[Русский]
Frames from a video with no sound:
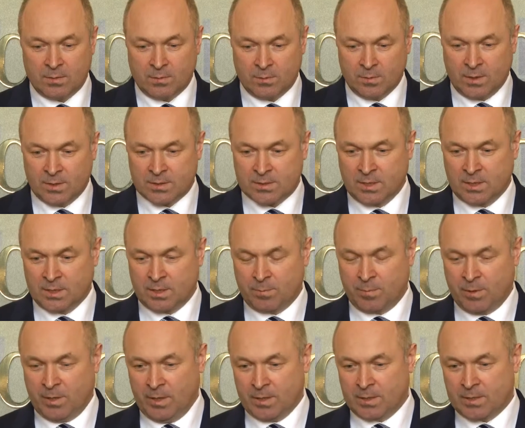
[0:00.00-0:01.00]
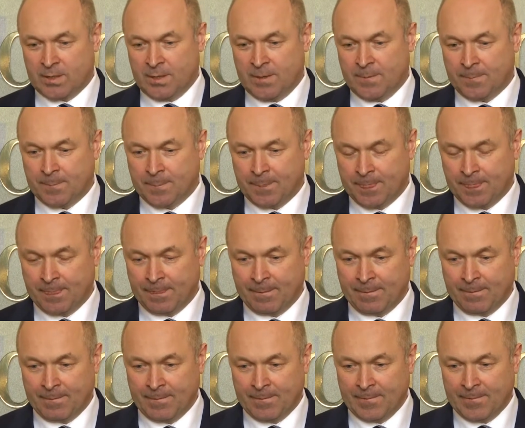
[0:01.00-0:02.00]
У нас где-то порядка
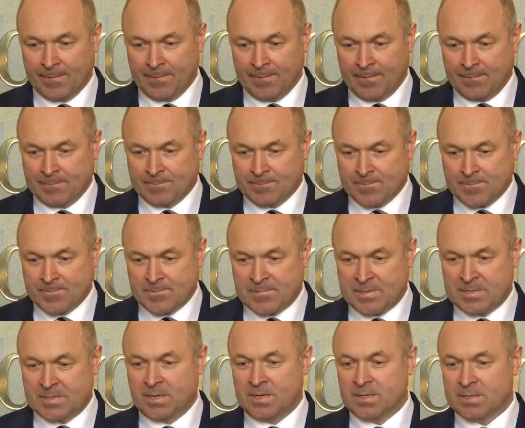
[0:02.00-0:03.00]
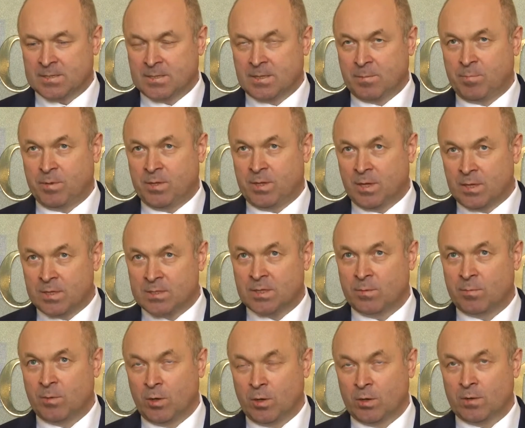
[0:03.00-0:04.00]
450
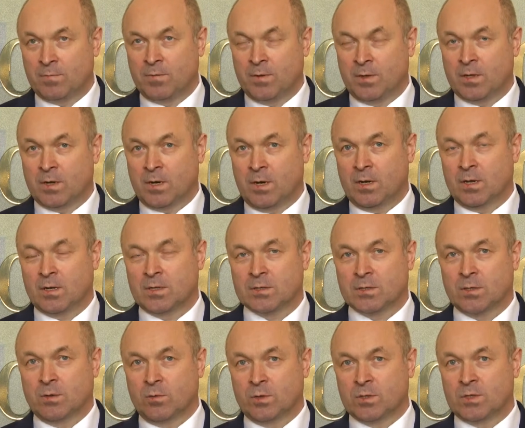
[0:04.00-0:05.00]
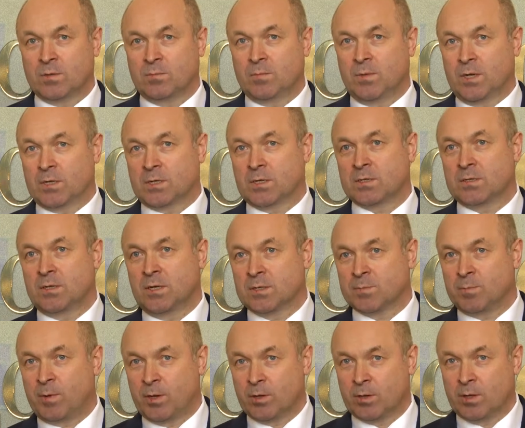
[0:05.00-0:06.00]
миллионов федеральных и 108 наших
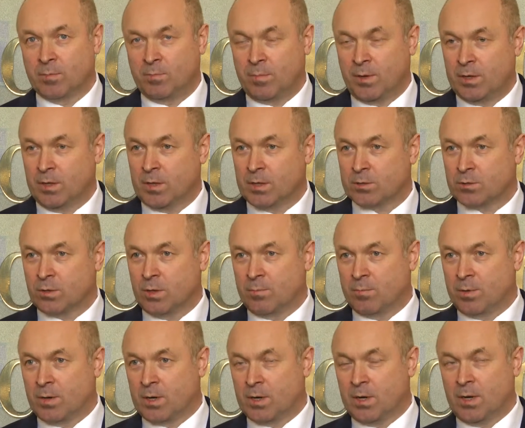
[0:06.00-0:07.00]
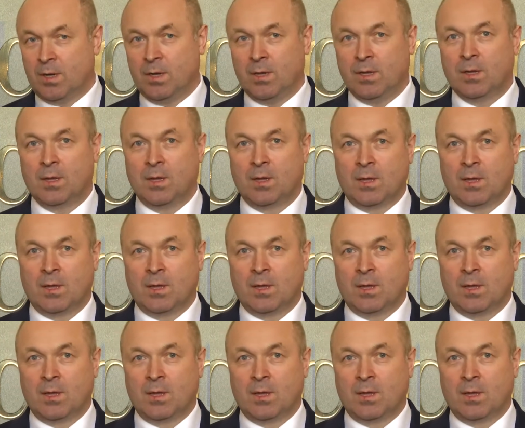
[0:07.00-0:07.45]
средств пойдет на поддержку АПК.